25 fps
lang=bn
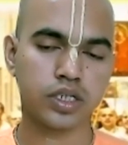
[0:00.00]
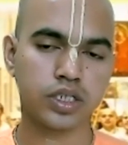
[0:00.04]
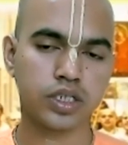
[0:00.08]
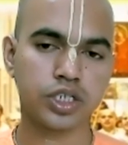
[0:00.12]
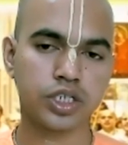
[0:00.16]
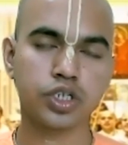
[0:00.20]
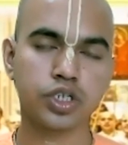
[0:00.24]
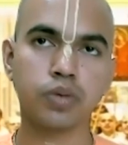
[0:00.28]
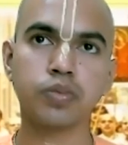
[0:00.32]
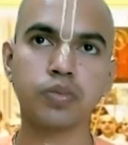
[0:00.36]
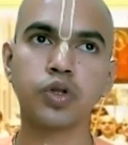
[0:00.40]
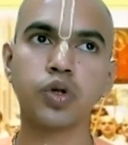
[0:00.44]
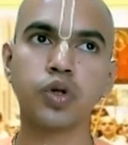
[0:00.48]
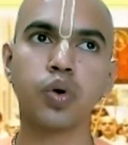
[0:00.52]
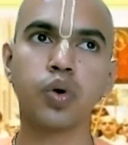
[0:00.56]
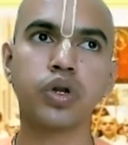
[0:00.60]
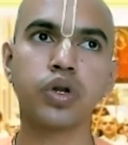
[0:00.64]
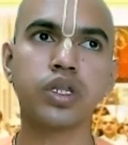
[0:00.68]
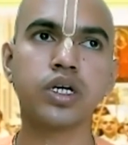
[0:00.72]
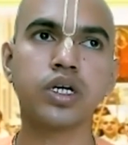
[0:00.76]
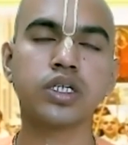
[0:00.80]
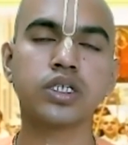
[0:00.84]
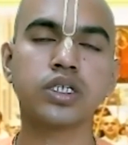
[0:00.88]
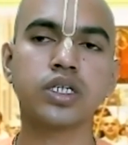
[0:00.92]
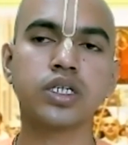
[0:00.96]
সে সম্বন্ধে
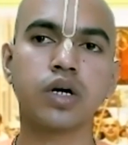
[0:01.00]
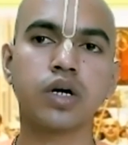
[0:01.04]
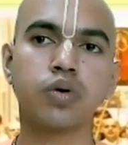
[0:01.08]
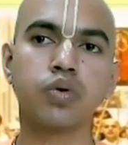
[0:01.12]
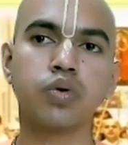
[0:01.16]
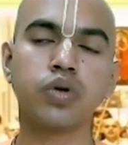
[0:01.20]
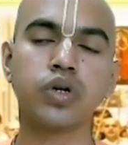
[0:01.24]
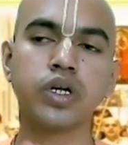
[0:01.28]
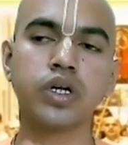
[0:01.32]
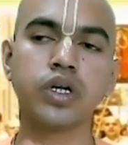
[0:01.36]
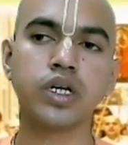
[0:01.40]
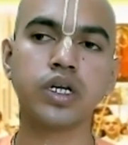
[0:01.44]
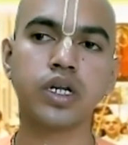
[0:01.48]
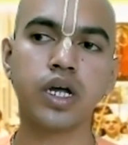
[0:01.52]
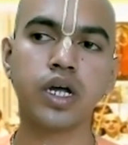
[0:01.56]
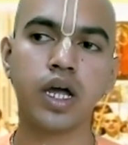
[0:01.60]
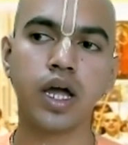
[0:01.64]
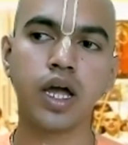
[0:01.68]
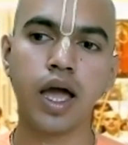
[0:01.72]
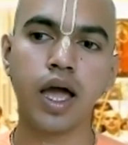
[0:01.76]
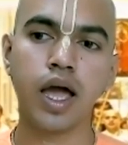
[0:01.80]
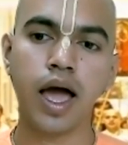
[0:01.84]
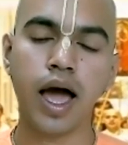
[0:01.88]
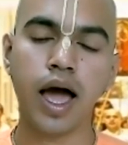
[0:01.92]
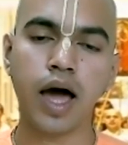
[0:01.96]
হরিদাস ঠাকুরের
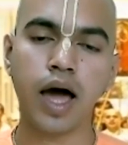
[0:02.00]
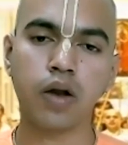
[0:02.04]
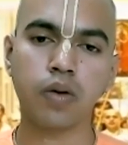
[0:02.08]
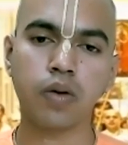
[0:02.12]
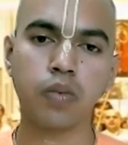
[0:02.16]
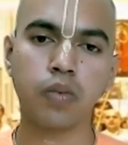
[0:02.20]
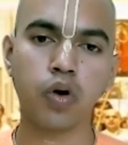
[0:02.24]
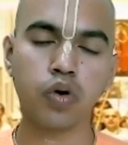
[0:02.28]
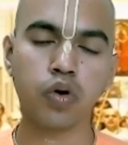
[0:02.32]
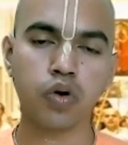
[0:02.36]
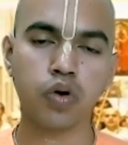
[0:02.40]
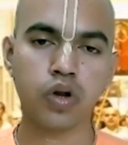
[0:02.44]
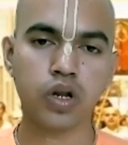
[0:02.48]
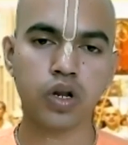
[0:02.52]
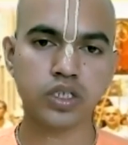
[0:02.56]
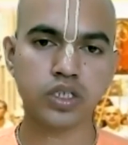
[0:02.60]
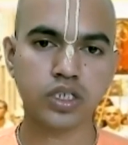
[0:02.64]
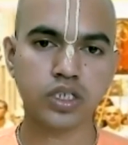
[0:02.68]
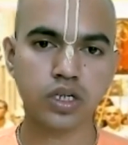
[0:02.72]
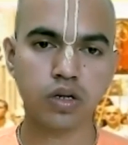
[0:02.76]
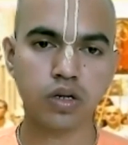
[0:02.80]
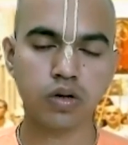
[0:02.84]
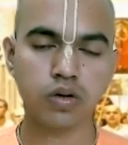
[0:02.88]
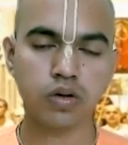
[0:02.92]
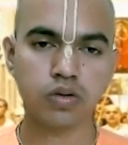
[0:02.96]
আরো বর্ণনা
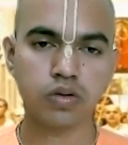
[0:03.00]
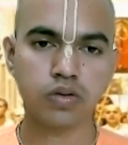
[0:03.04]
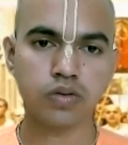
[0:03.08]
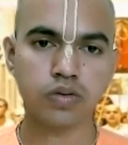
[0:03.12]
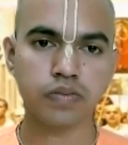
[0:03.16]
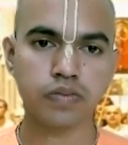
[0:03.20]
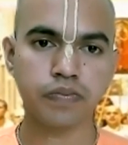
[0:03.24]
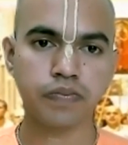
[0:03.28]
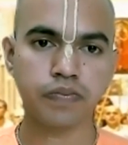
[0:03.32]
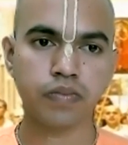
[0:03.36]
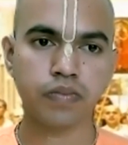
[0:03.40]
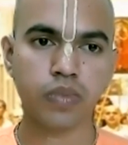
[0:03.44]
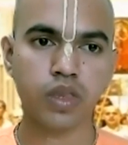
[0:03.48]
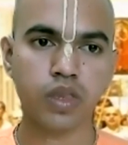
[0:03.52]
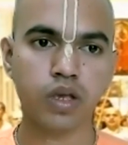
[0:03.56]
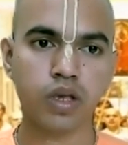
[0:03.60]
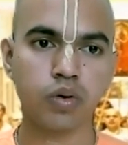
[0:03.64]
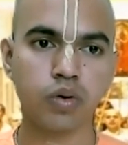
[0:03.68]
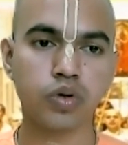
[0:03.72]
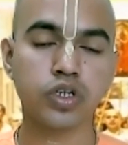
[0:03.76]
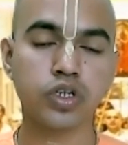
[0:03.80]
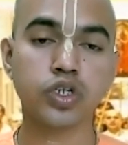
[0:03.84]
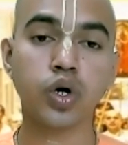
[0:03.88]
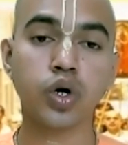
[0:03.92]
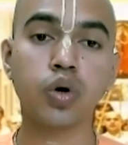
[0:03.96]
ছিল
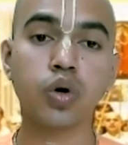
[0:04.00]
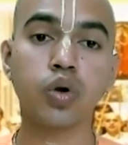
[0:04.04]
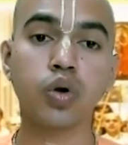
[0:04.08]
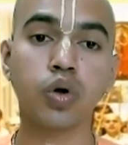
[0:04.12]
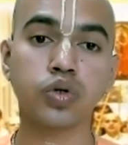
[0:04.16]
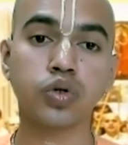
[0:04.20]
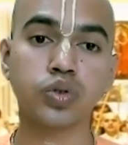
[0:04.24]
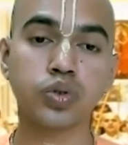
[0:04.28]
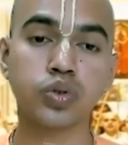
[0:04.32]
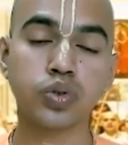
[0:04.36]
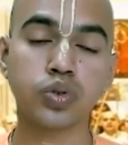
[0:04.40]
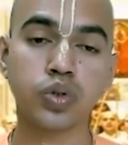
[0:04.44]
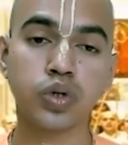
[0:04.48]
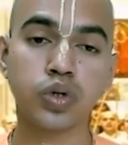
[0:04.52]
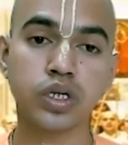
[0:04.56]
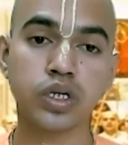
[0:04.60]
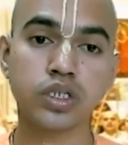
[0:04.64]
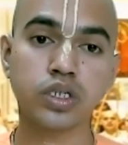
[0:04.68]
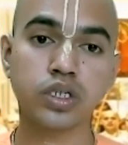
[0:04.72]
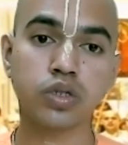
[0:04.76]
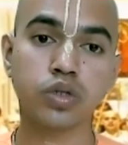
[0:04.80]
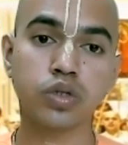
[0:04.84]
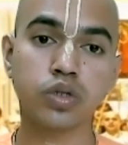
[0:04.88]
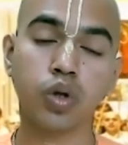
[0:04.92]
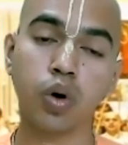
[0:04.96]
উনি যখন অসুস্থ
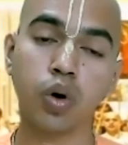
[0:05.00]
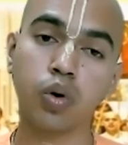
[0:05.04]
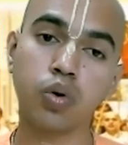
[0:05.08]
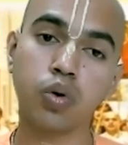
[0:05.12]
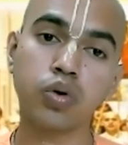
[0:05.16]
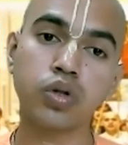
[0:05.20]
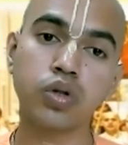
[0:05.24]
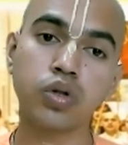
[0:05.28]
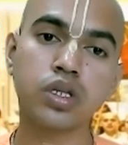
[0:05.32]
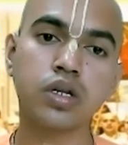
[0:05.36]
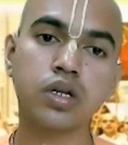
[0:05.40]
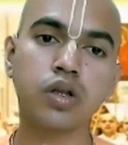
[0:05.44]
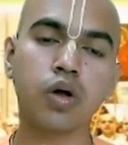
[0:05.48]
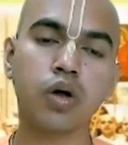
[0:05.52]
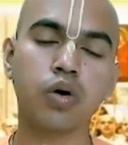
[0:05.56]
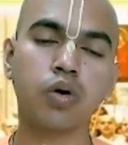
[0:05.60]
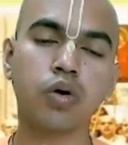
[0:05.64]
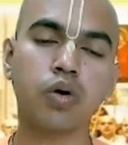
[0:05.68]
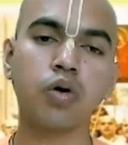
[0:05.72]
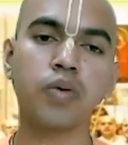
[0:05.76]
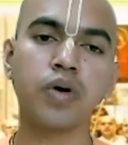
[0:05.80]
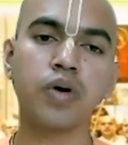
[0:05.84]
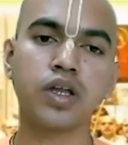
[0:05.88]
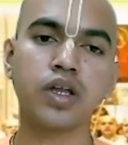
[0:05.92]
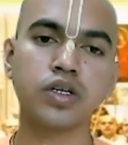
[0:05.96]
হয়েছেন তখনও তিন লক্ষ
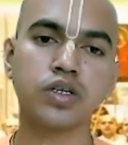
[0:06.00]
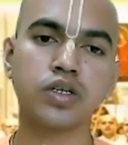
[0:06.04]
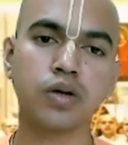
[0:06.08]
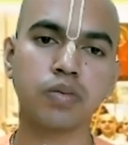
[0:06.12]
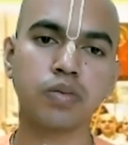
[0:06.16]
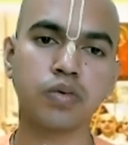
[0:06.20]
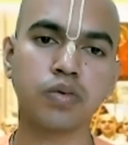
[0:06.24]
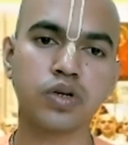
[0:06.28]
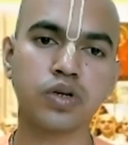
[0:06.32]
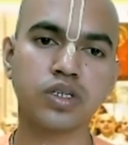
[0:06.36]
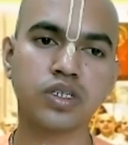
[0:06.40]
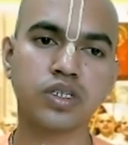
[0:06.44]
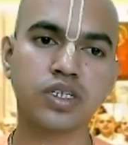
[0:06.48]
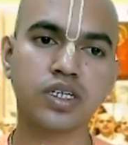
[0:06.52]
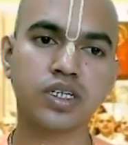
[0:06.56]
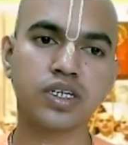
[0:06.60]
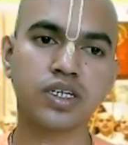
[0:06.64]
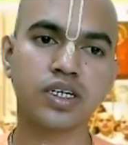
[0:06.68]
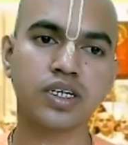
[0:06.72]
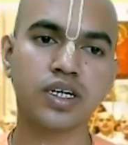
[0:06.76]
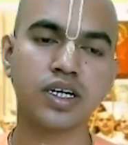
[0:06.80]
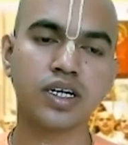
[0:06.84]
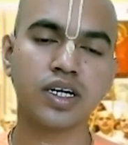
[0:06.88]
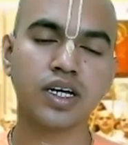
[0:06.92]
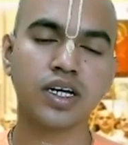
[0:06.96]
মালা জপ করছে
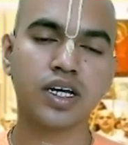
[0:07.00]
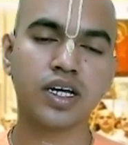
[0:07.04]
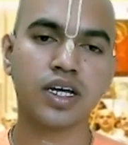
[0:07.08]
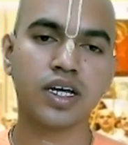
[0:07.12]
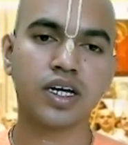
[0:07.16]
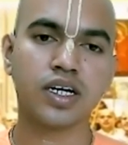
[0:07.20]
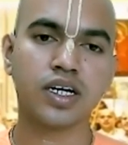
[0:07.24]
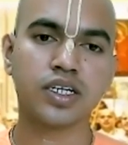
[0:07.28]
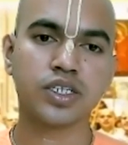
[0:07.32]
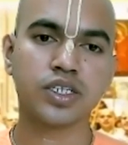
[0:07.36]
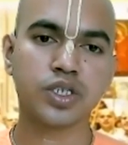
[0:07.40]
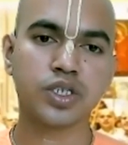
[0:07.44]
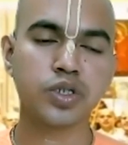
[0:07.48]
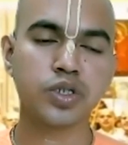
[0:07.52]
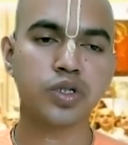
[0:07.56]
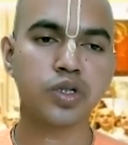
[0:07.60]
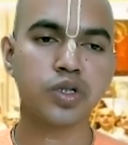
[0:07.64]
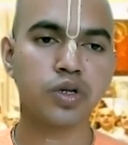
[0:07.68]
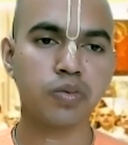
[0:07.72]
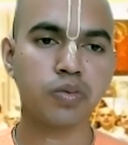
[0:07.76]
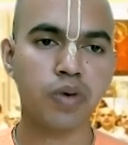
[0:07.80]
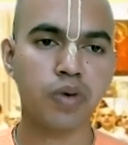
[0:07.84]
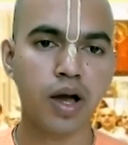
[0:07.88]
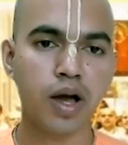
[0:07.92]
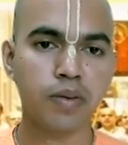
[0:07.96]
শ্রী
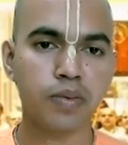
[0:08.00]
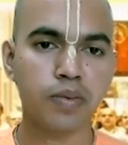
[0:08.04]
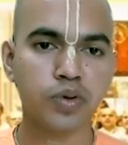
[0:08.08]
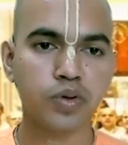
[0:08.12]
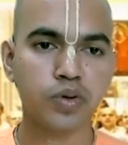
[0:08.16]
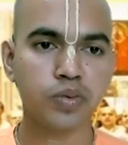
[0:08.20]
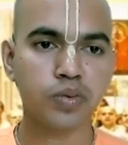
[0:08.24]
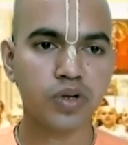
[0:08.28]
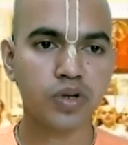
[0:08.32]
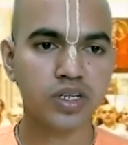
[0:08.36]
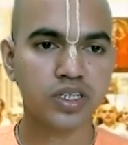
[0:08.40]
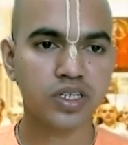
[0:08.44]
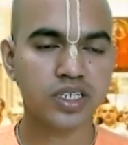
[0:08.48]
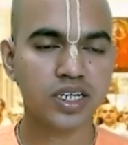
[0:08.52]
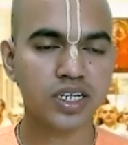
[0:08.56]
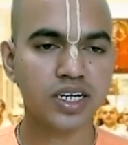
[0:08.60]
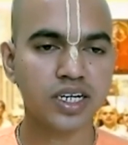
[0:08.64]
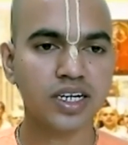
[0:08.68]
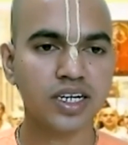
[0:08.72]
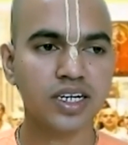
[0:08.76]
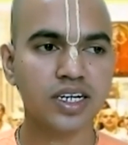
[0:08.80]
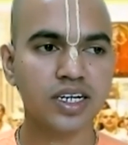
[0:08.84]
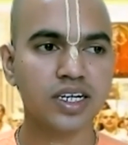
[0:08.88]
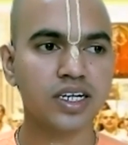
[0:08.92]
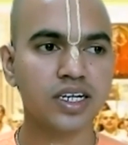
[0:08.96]
চৈতন্য মহাপ্রভু বলছে
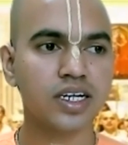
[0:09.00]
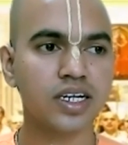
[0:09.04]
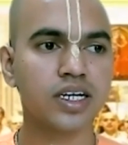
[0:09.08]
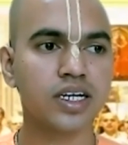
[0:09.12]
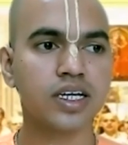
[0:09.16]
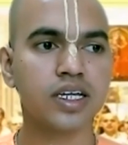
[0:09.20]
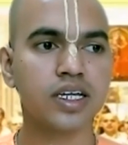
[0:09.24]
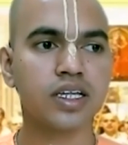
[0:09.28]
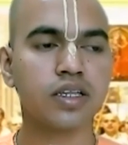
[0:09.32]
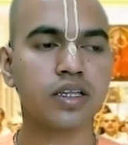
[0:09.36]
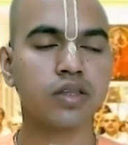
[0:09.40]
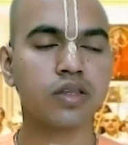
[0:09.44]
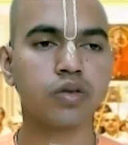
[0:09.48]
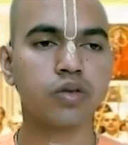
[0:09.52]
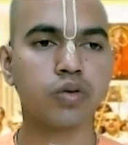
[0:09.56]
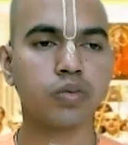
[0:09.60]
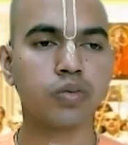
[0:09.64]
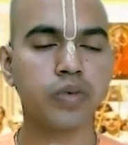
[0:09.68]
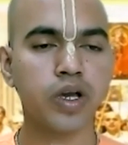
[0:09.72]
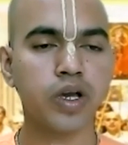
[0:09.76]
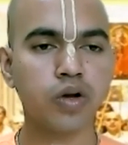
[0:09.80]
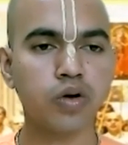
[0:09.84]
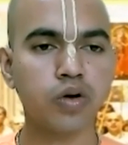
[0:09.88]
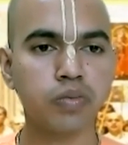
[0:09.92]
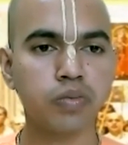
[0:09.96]

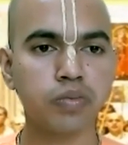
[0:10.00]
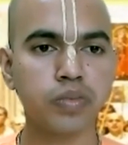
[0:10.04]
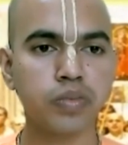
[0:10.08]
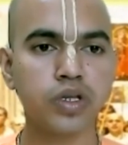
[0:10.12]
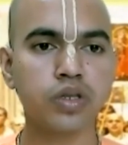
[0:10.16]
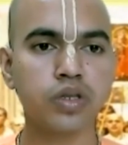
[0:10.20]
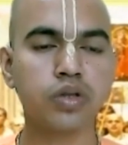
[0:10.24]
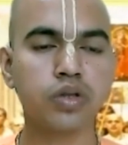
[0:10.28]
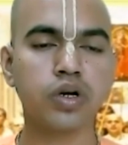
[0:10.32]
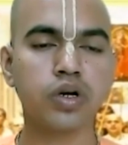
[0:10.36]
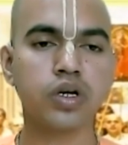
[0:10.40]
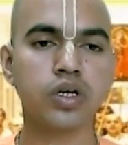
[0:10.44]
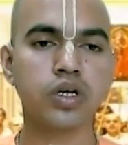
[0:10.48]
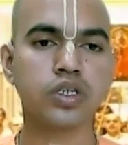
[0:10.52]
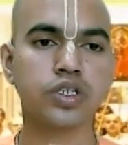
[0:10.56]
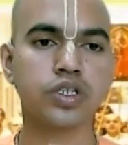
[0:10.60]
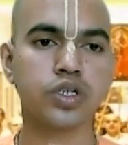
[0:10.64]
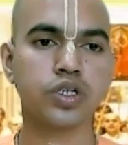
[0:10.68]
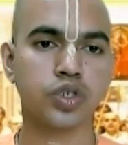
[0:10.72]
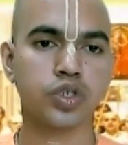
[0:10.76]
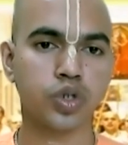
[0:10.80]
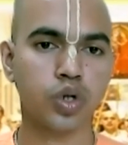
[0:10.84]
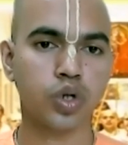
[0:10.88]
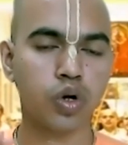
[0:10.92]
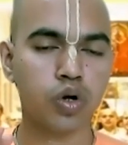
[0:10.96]
তুমি এখন বৃদ্ধ হয়েছে
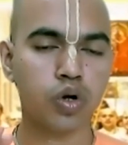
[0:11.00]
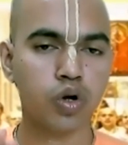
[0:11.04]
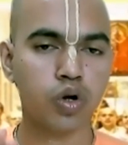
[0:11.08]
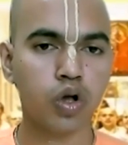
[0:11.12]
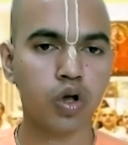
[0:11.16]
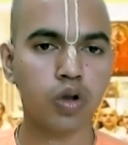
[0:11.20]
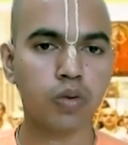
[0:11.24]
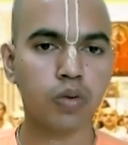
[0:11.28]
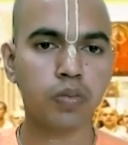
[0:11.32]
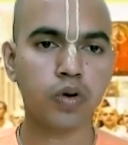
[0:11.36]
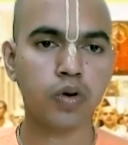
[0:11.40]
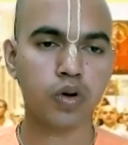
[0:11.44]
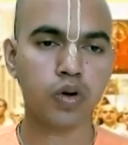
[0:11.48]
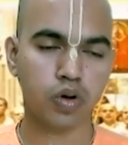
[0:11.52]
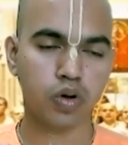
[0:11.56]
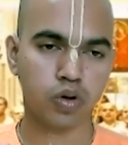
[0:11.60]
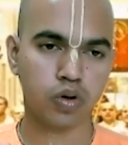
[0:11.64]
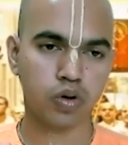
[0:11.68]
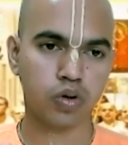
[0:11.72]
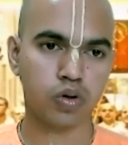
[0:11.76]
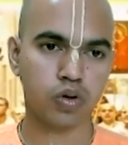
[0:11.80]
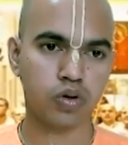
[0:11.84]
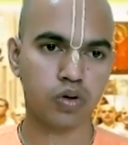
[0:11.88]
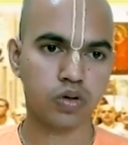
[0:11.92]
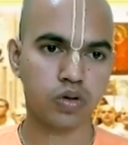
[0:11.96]
সংকল্প
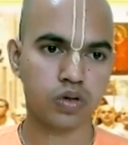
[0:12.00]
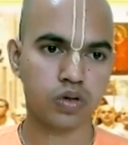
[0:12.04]
করো